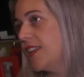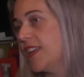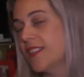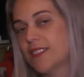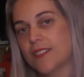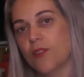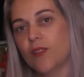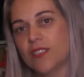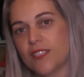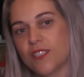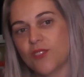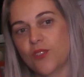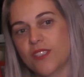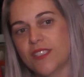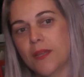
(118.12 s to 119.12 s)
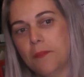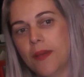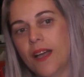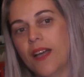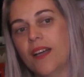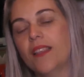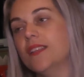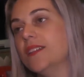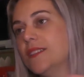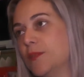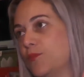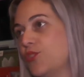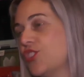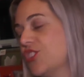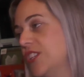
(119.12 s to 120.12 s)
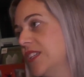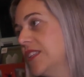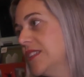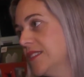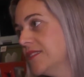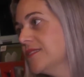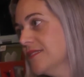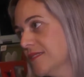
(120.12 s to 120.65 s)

que são as ações da mala, da mochila.